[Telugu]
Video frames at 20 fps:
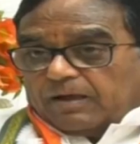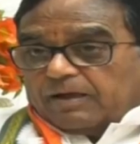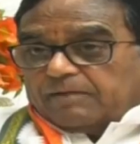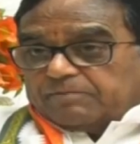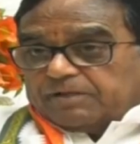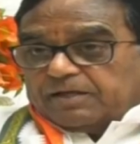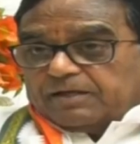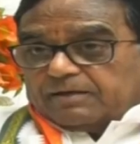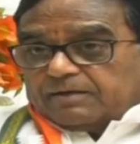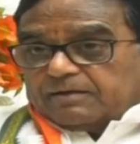
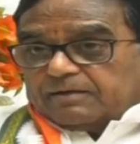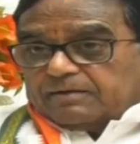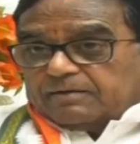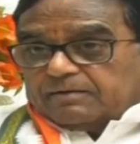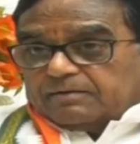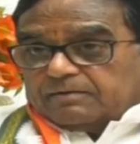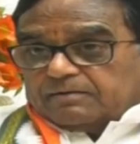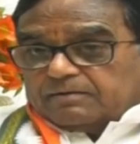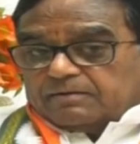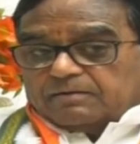ఐఎమ్ దేర్
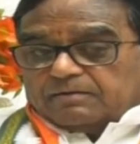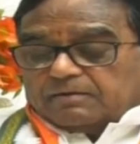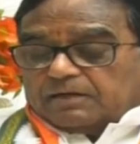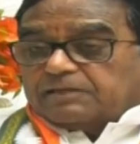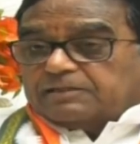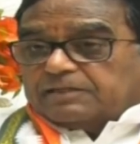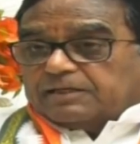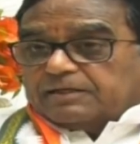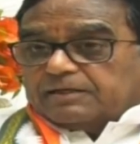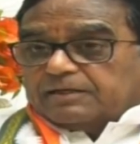
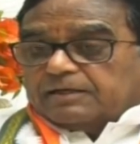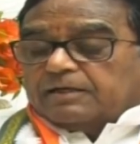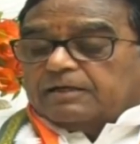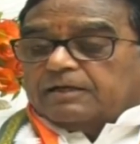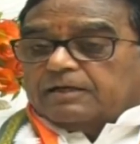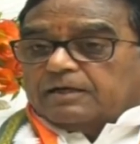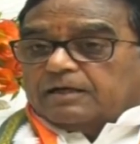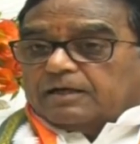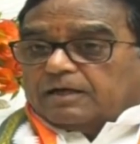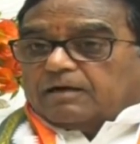అయితే
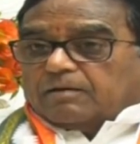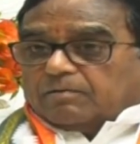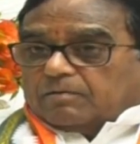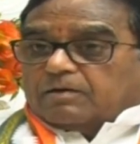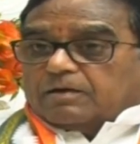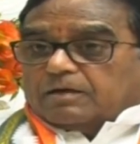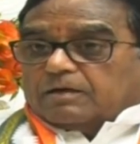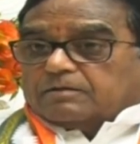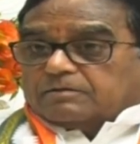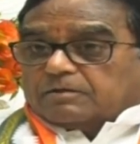
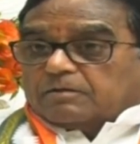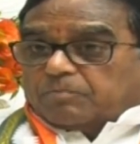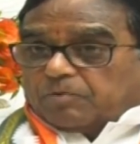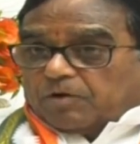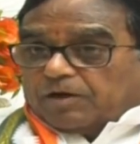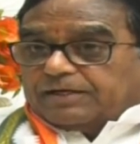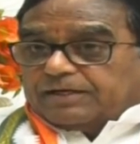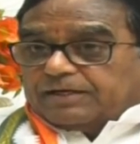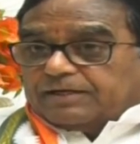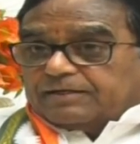అసలు
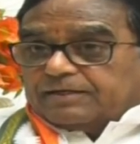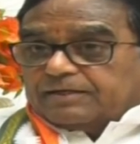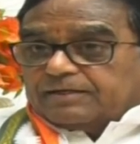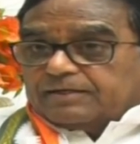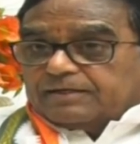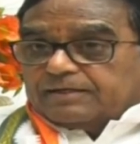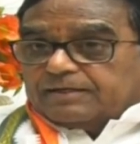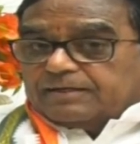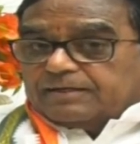పాయింట్ ఏంటంటే